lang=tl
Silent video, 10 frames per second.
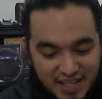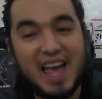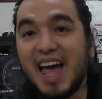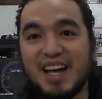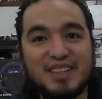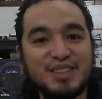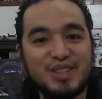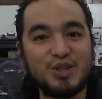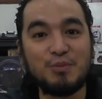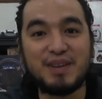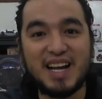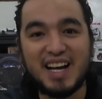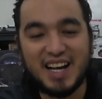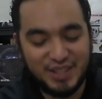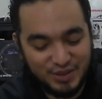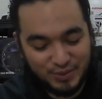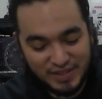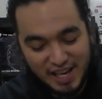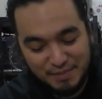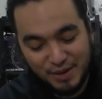Kaya, sobrang ano,
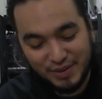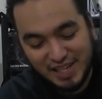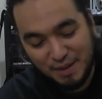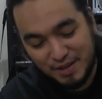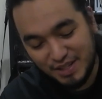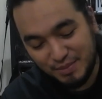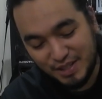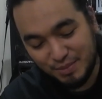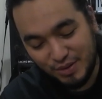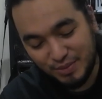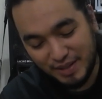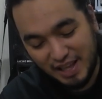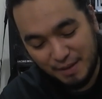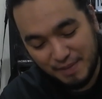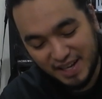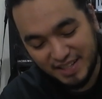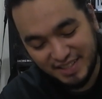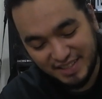wasabing wasabi siya mismo. Matapang.